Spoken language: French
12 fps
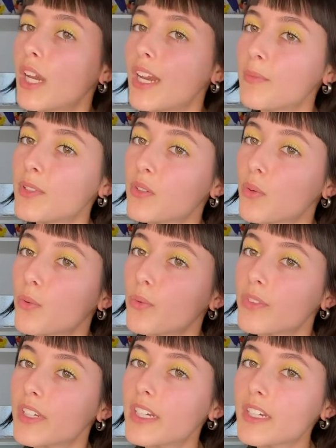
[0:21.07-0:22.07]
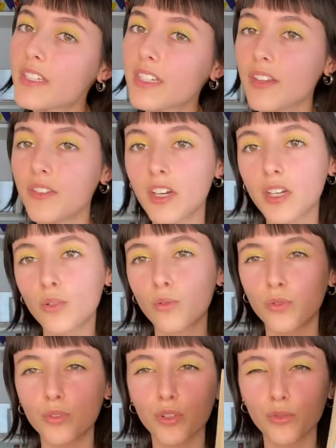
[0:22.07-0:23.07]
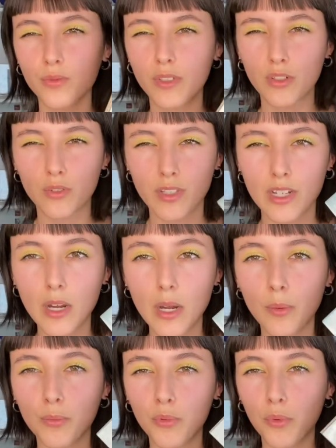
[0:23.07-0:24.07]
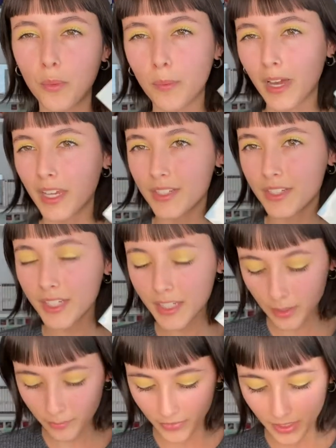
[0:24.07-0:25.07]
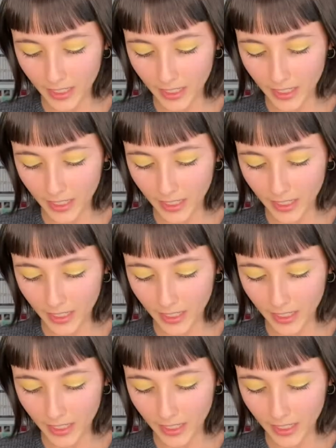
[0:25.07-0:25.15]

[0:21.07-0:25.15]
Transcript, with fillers: la mise en contexte, la date, l'auteur, toutes ces choses-là un peu pratiques.